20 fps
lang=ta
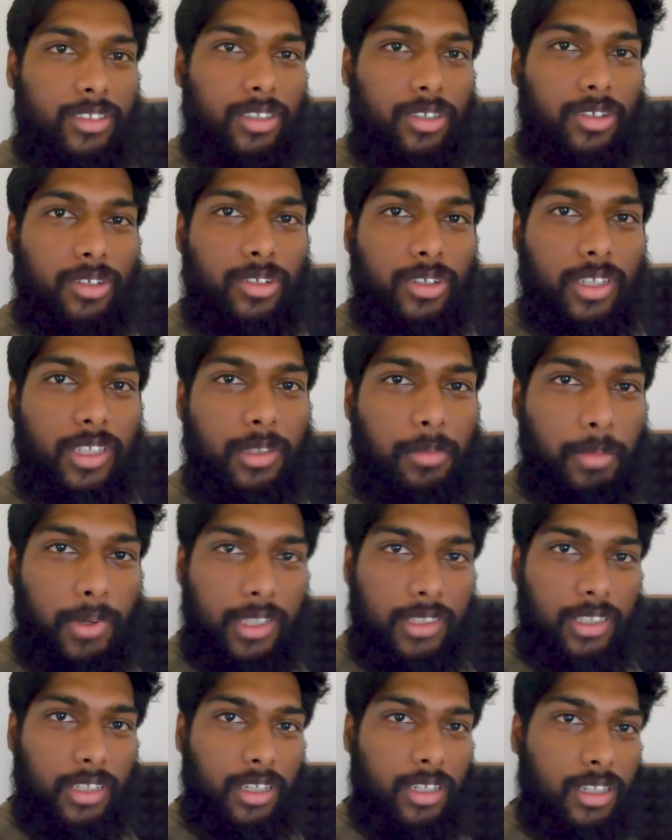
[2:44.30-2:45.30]
ஸோ இது
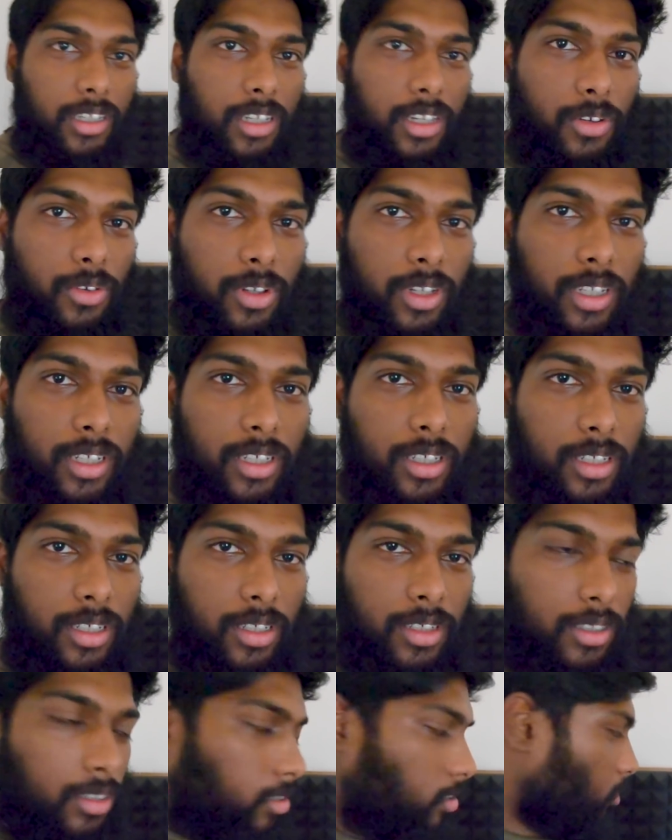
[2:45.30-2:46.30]
பார்த்தீங்கன்னா
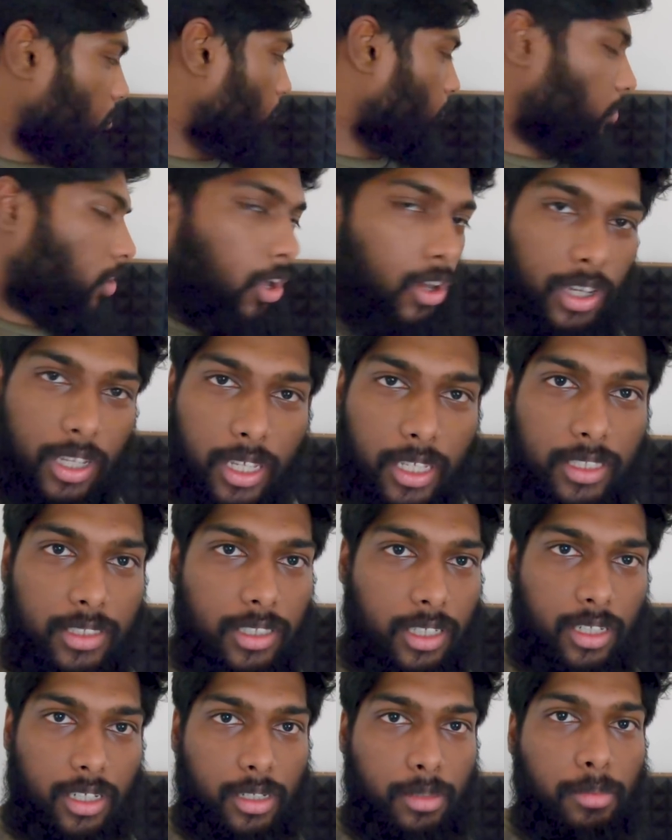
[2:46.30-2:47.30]
என்னோடய விலாகிங்
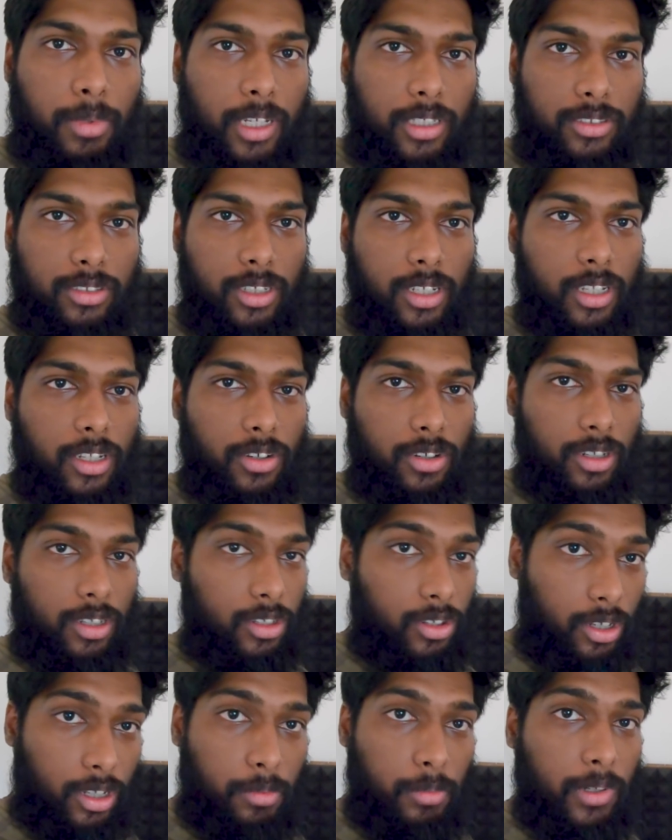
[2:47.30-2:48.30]
செட்டப் ஆக்சுவலாக என்னோடய
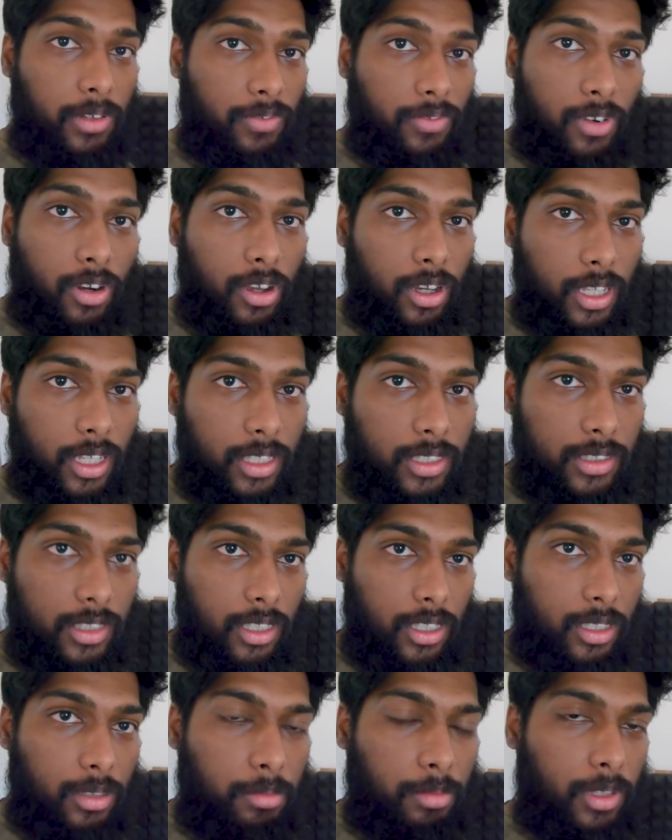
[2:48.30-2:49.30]
நார்மல் விலாகிங்
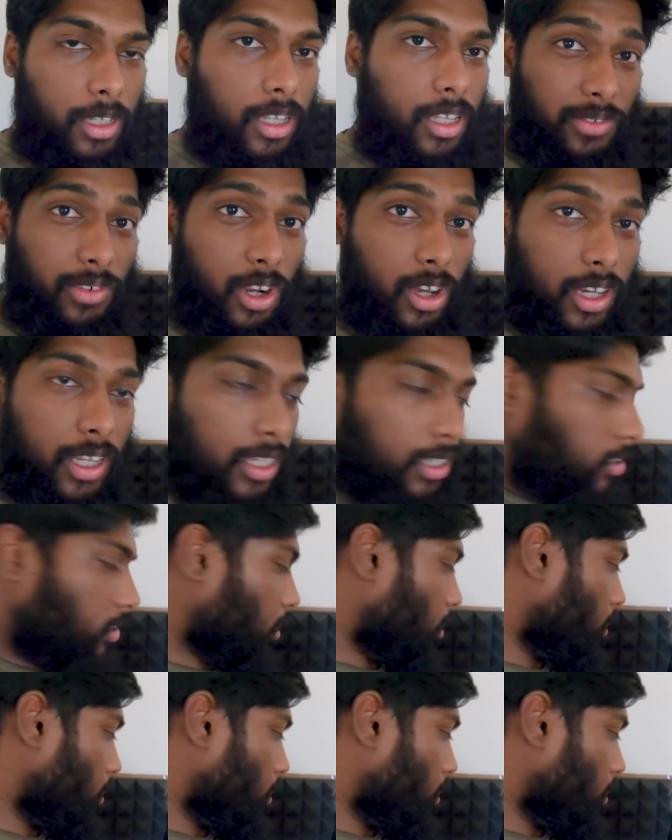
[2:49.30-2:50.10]
செட்டப் இந்த விலாகிங்